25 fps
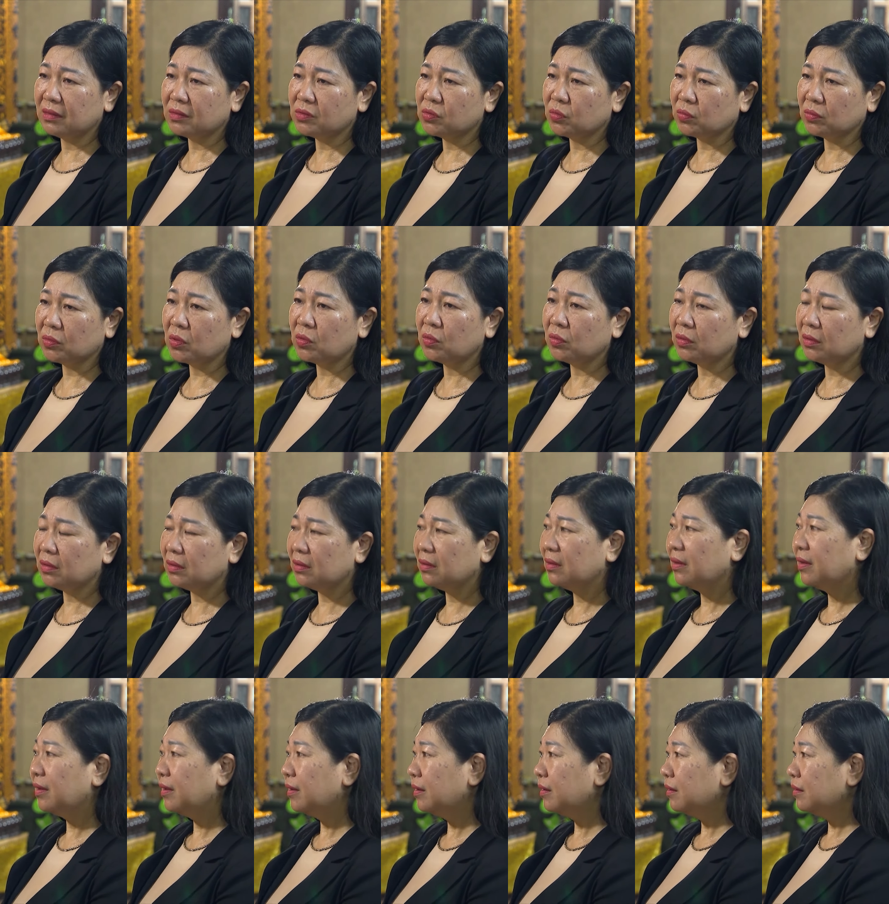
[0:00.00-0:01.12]
Chúng tôi
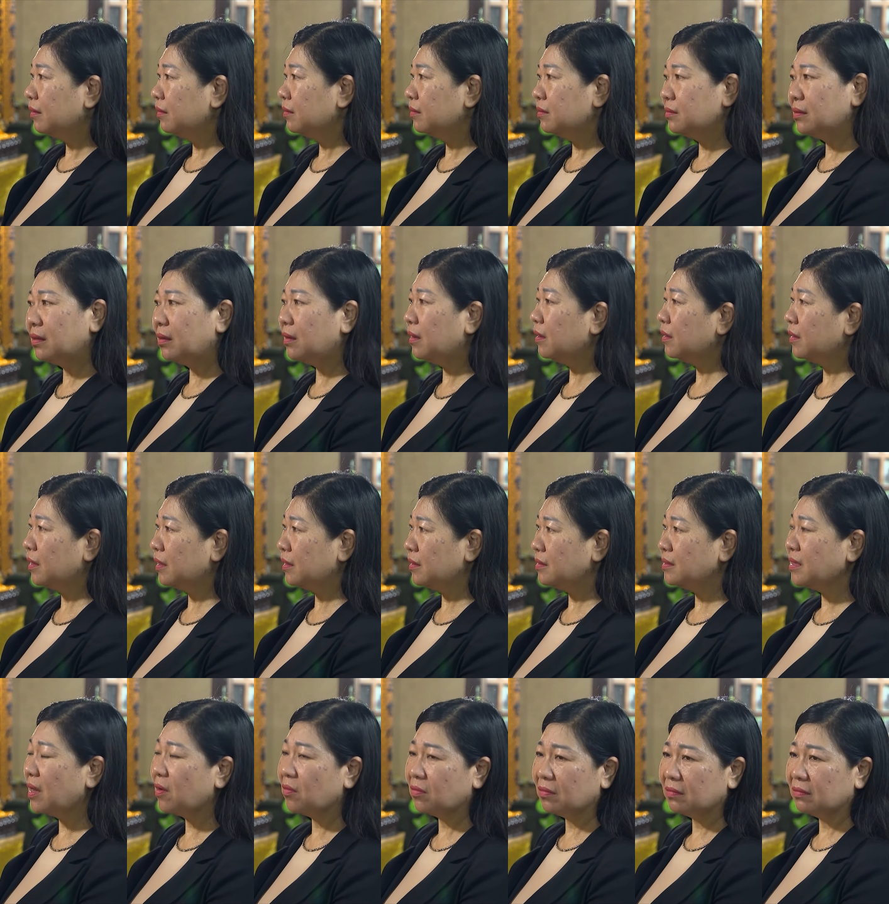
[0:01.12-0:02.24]
rất là kính
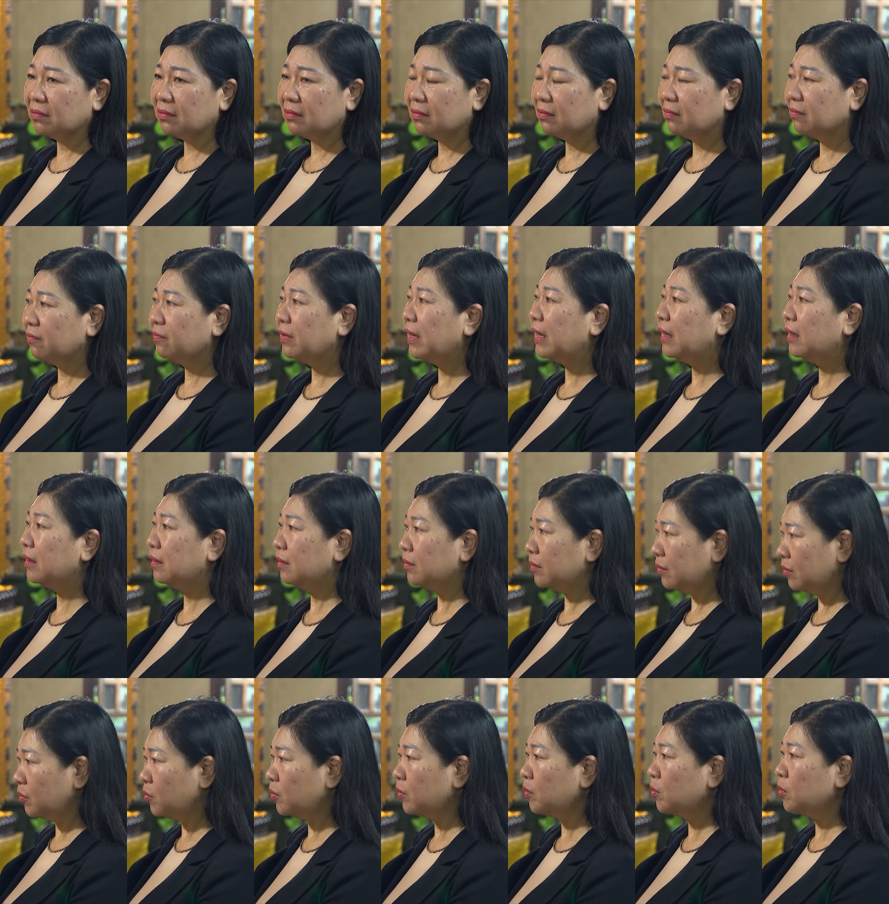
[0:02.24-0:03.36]
trọng và
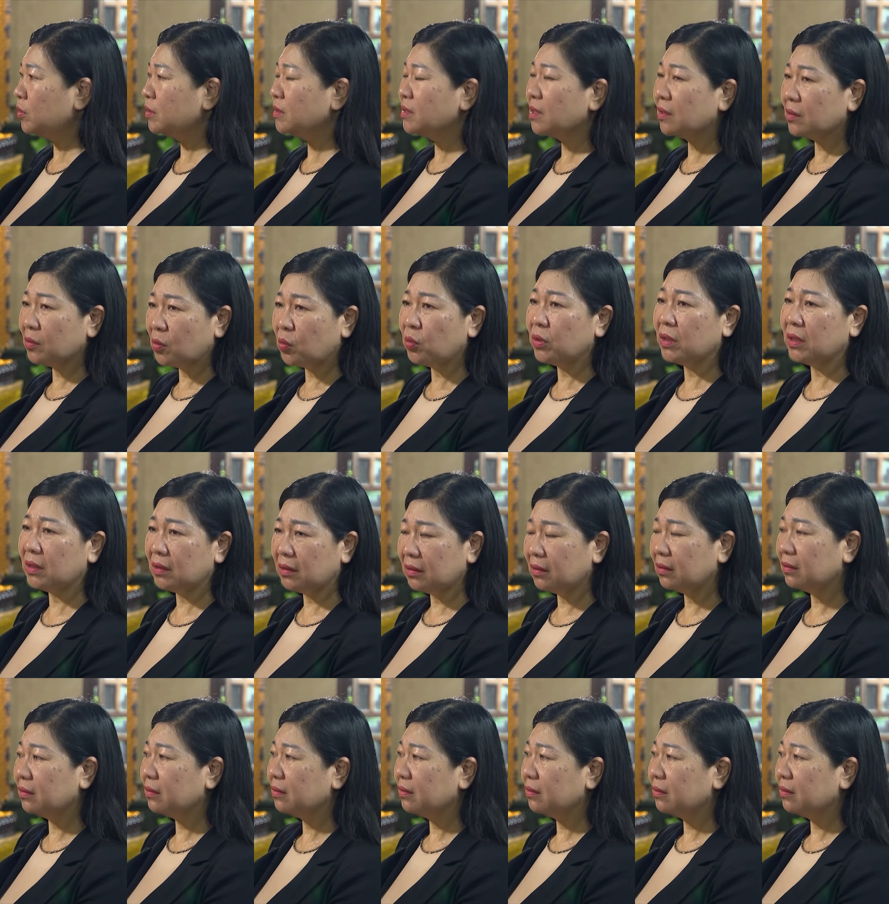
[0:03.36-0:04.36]
luôn luôn trân quý.